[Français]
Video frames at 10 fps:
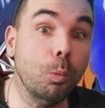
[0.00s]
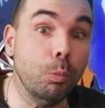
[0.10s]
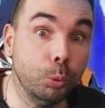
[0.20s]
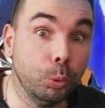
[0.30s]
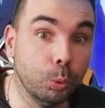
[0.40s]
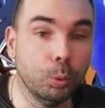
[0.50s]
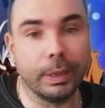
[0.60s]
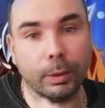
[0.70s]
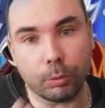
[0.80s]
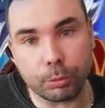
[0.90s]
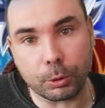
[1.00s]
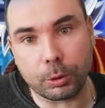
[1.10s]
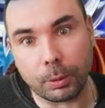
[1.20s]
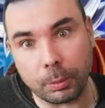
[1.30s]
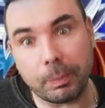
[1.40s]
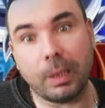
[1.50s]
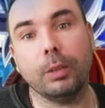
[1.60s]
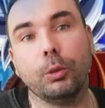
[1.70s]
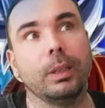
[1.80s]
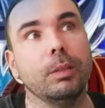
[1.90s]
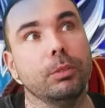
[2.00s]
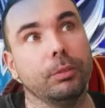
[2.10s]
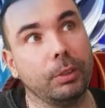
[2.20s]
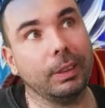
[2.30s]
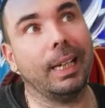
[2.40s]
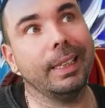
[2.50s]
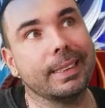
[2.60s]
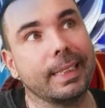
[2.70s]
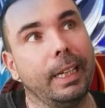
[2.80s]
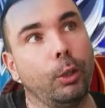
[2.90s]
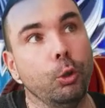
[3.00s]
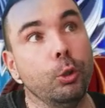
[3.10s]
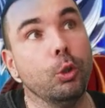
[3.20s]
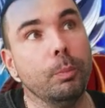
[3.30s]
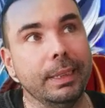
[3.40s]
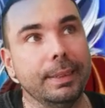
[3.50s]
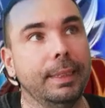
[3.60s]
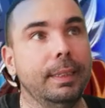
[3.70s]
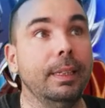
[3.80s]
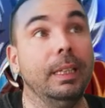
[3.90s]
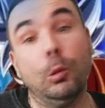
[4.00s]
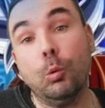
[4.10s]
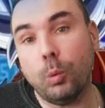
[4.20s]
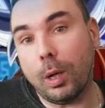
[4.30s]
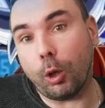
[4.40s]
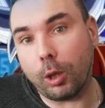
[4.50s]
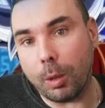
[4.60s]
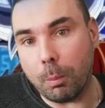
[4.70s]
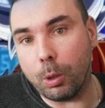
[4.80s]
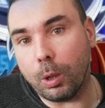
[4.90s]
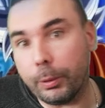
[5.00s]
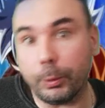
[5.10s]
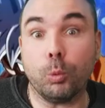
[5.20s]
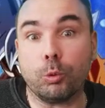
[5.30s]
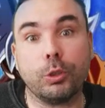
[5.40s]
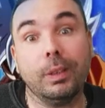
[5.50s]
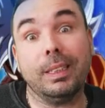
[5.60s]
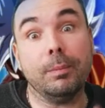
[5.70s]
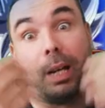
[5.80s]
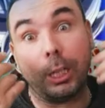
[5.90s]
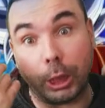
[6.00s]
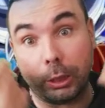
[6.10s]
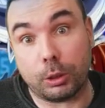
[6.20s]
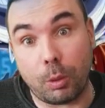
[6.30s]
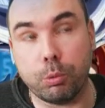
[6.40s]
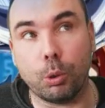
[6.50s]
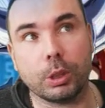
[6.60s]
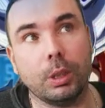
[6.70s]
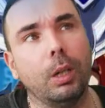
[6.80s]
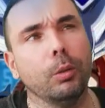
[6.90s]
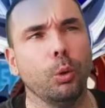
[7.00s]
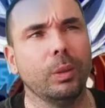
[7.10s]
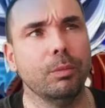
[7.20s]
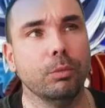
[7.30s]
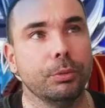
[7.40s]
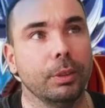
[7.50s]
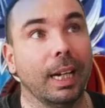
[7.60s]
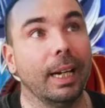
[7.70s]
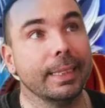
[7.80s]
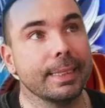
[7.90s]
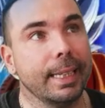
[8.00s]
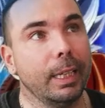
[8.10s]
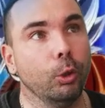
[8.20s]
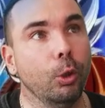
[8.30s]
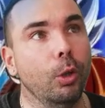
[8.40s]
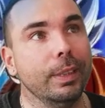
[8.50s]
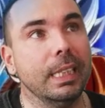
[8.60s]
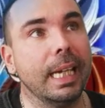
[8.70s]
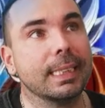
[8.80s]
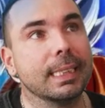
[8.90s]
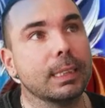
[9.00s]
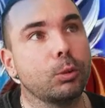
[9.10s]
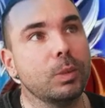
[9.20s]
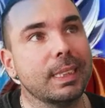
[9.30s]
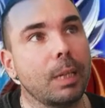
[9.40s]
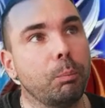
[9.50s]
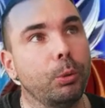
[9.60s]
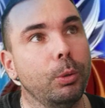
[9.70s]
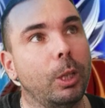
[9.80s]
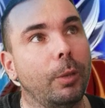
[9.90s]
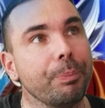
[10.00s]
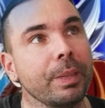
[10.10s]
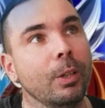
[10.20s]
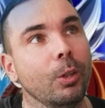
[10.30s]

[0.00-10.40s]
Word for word: le Bluetooth qui ne fonctionne pas, donc il vous faudra extraire le no bt ou alors comme moi, une console qui marche à 100%, donc il vous faudra extraire le DEX tout simplement,